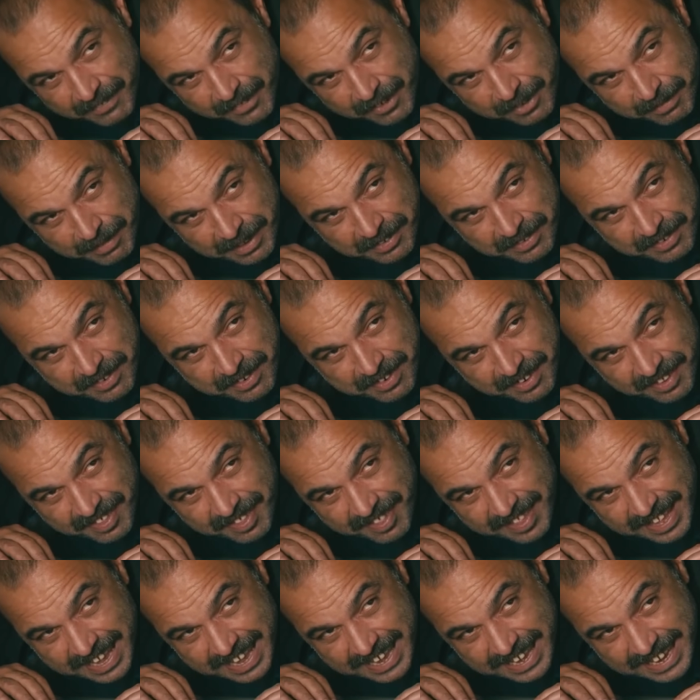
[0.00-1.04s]
deformasyon
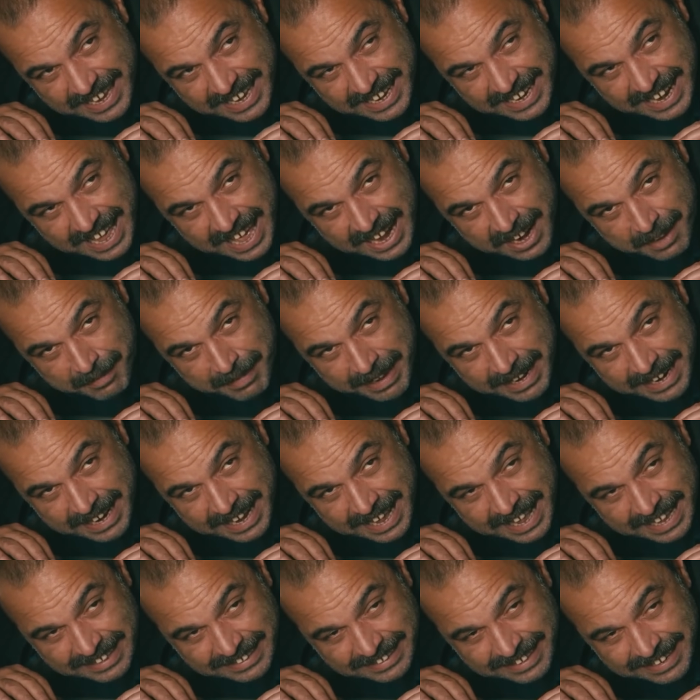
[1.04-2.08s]
işte. Yine
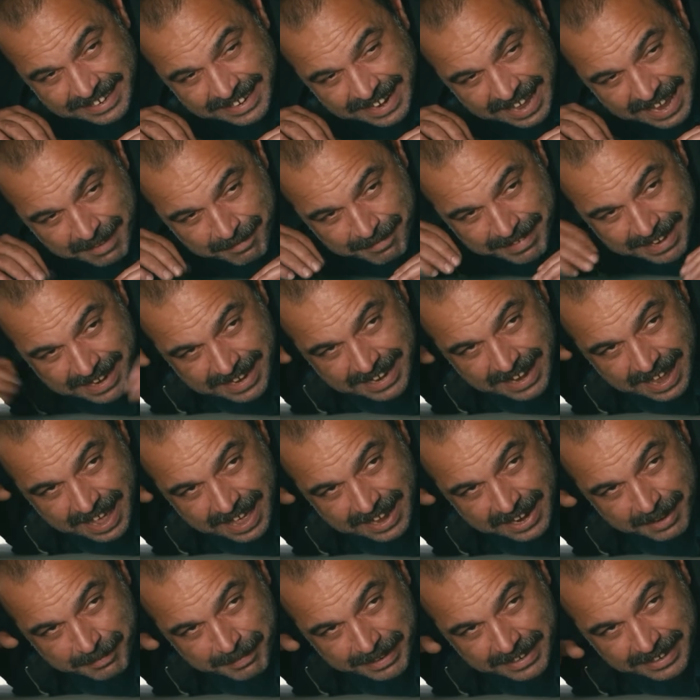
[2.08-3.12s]
arabanın altındayım, yine
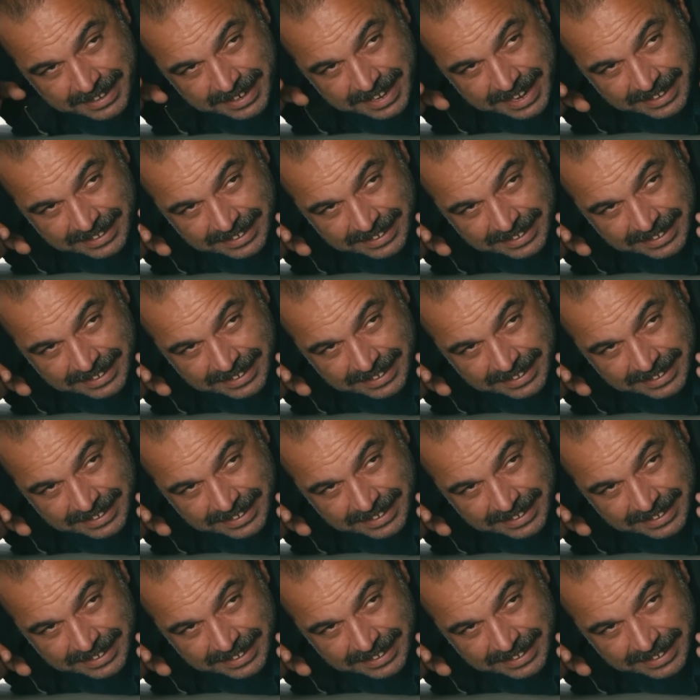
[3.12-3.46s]
arabanın